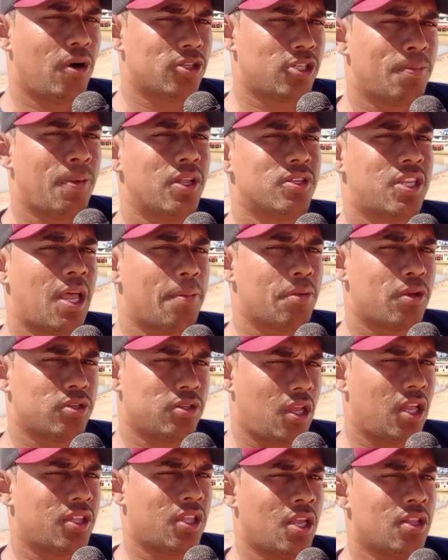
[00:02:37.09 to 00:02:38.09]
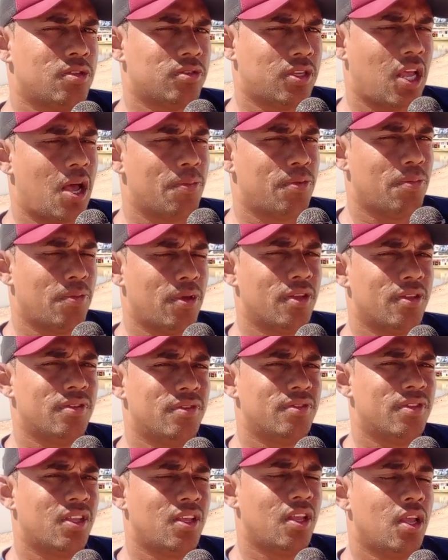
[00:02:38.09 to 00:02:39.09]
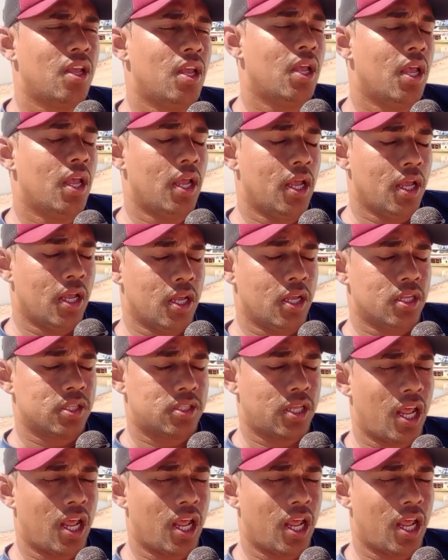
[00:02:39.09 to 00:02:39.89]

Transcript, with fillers: Pode chamar no Zap que nós tendo. Repete de novo aí, meu amigo Gilson.